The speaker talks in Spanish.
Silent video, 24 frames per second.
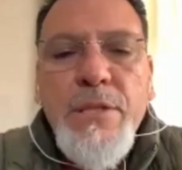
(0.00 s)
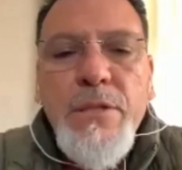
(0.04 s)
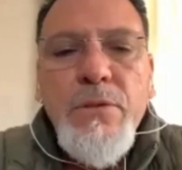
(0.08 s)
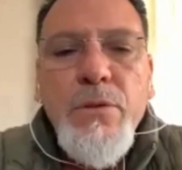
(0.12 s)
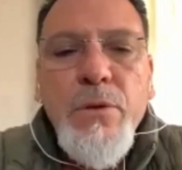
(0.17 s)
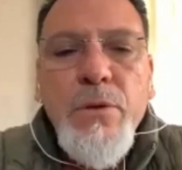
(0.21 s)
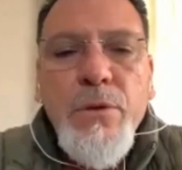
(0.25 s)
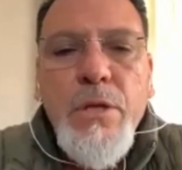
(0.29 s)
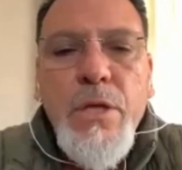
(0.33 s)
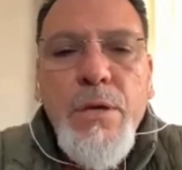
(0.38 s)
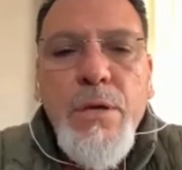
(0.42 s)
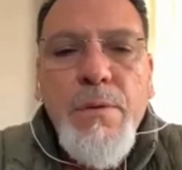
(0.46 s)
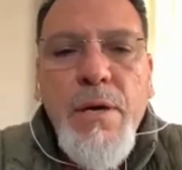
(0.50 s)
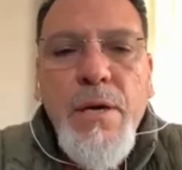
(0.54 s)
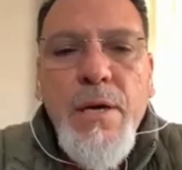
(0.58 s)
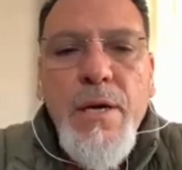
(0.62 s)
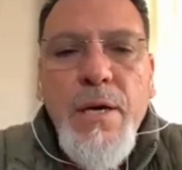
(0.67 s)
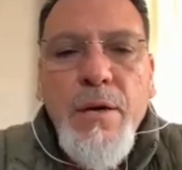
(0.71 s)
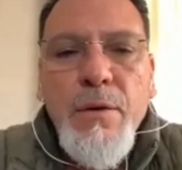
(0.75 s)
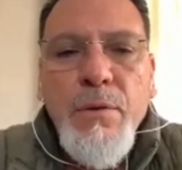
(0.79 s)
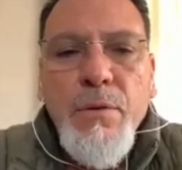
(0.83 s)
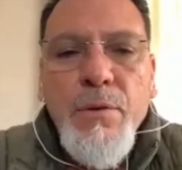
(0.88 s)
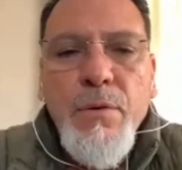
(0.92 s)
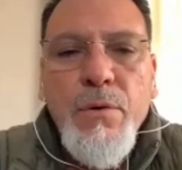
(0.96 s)
soy
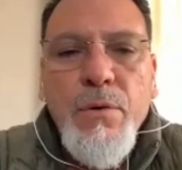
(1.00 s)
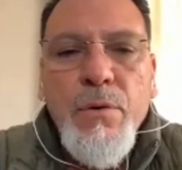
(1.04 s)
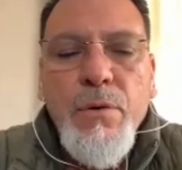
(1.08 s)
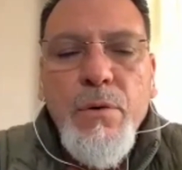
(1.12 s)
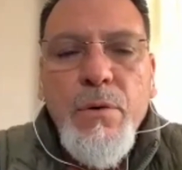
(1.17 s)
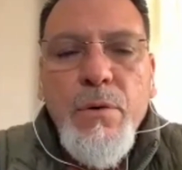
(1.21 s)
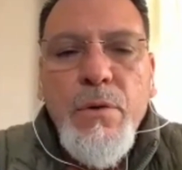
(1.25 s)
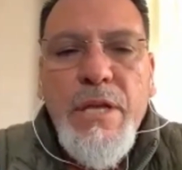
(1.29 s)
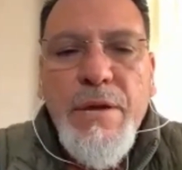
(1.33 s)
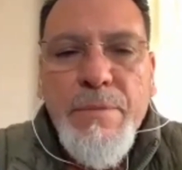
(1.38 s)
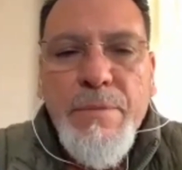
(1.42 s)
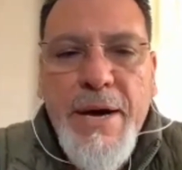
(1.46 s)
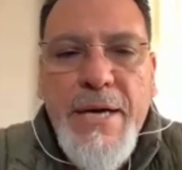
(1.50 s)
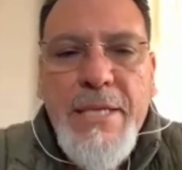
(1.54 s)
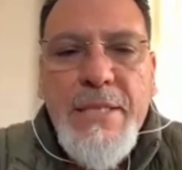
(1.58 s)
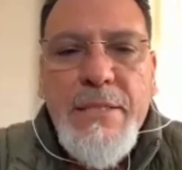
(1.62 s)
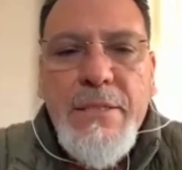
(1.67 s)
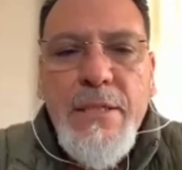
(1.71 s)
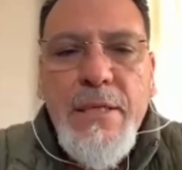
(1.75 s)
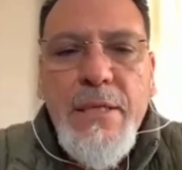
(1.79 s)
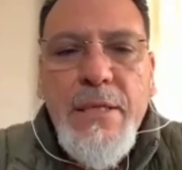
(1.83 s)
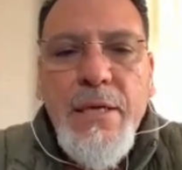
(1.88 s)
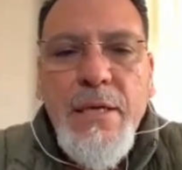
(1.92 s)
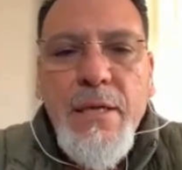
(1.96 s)
trabajador de
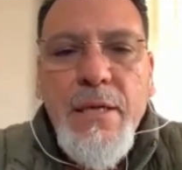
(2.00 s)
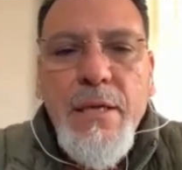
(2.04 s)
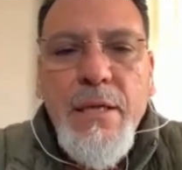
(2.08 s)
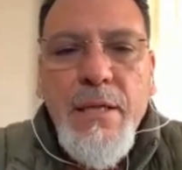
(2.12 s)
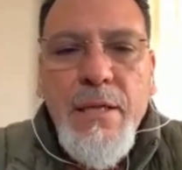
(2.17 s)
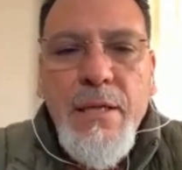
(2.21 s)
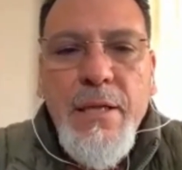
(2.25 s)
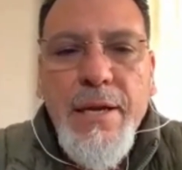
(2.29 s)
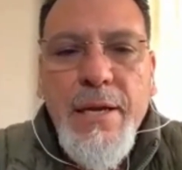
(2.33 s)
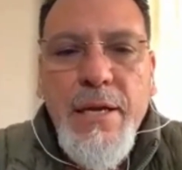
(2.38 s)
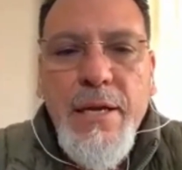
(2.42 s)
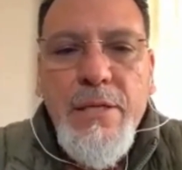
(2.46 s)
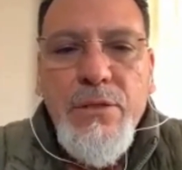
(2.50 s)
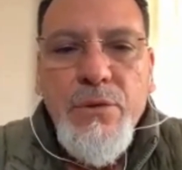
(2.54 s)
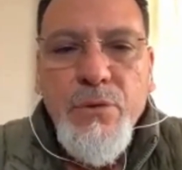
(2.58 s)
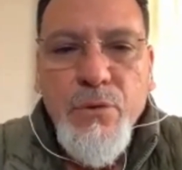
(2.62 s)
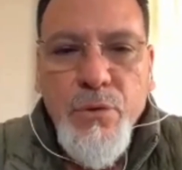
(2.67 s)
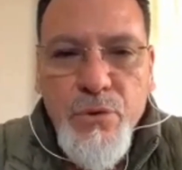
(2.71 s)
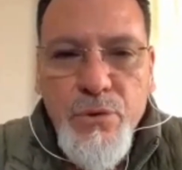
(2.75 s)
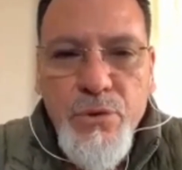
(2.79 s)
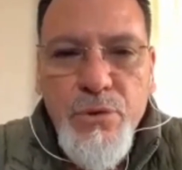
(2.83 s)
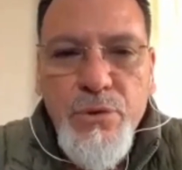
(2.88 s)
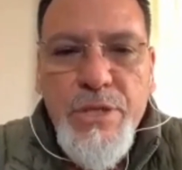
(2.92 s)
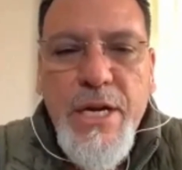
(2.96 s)
base del
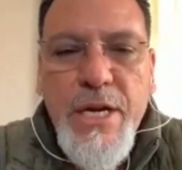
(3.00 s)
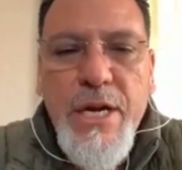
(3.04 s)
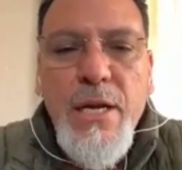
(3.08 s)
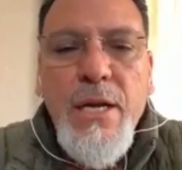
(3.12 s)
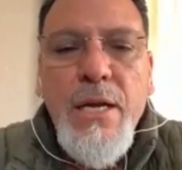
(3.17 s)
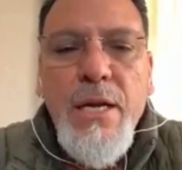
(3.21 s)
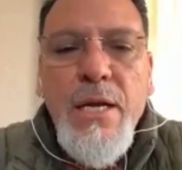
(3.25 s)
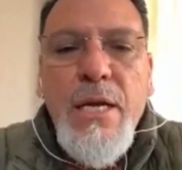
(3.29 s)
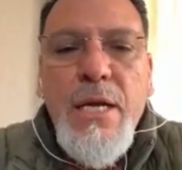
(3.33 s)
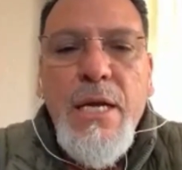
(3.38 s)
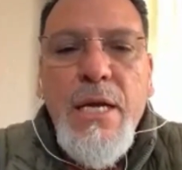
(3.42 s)
Seguro Social,